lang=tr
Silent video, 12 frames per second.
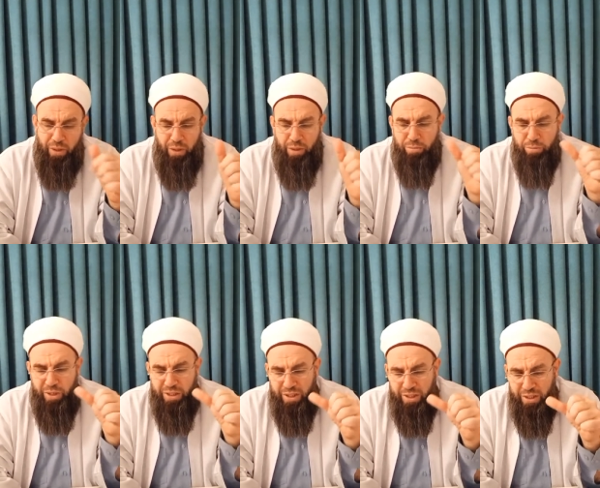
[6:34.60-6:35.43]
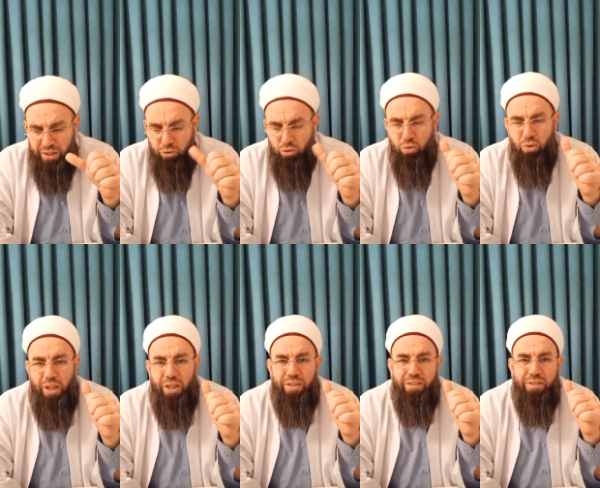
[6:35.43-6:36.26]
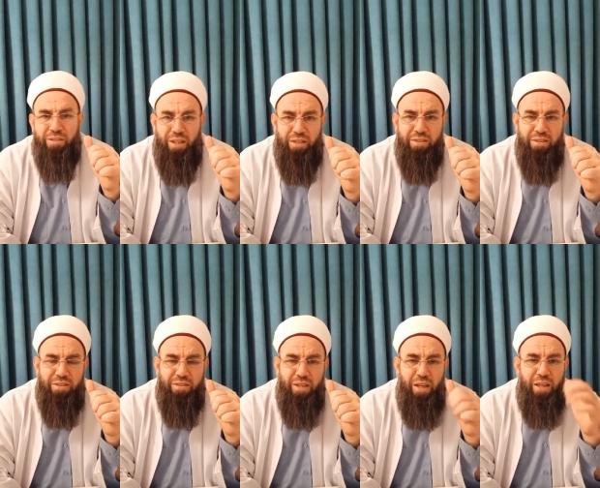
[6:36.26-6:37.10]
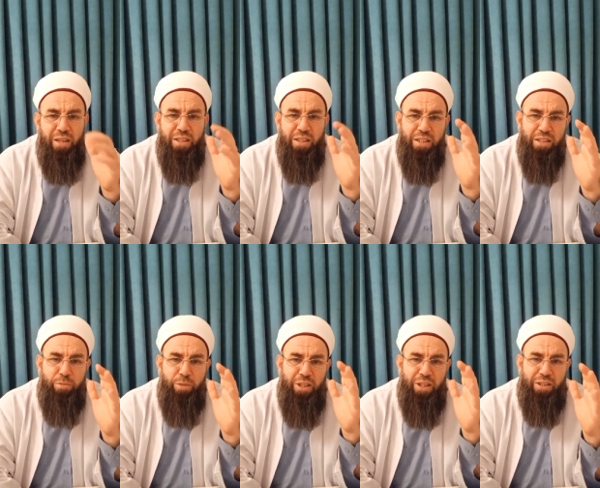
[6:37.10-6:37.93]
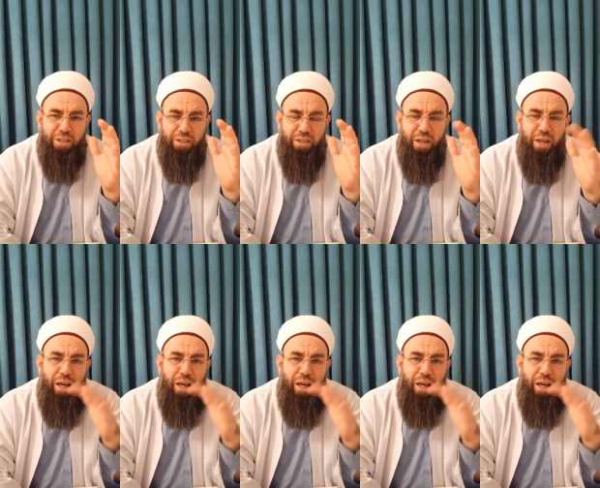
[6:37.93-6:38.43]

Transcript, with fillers: Medeni surelerin sayısı ise 27'dir.